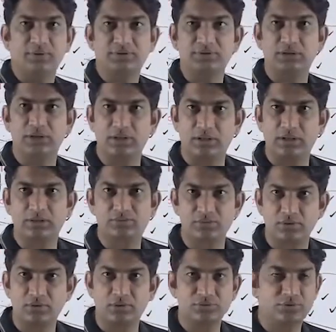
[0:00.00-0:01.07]
बहुत सारे
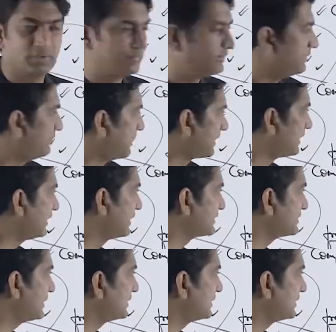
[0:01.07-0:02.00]
इंटेलेक्चुअल लोग जो है वो ये मानने लग